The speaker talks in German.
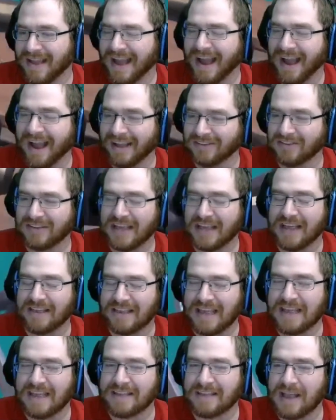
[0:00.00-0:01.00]
Also der,
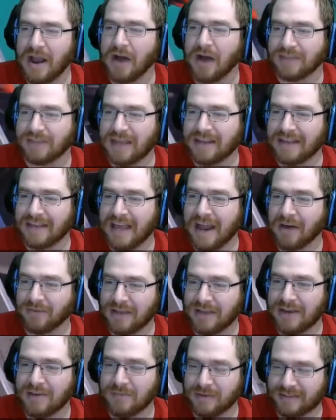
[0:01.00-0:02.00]
der, der, auf, den, auf
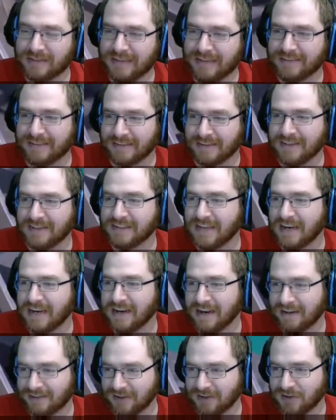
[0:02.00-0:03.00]
den ich mich sitze und nicht den,
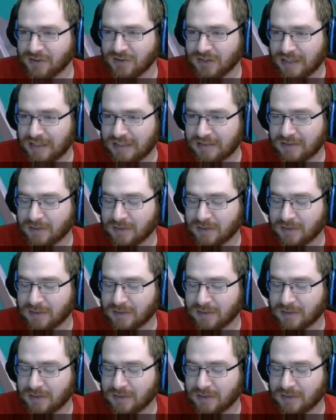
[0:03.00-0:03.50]
den ich ausscheide.